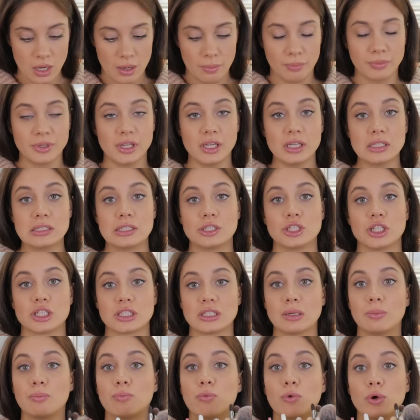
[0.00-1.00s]
Мне, если
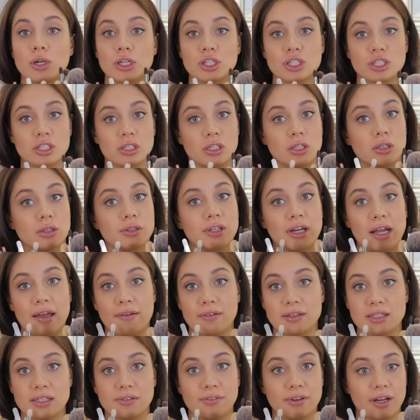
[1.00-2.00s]
честно, больше
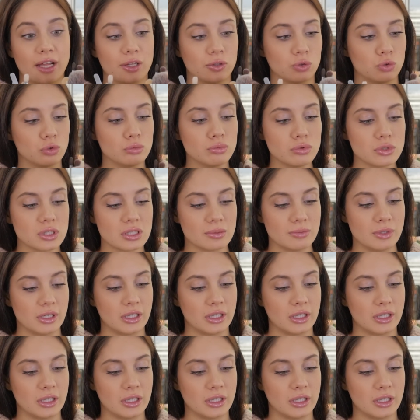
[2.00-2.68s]
нравится вариант тубуса.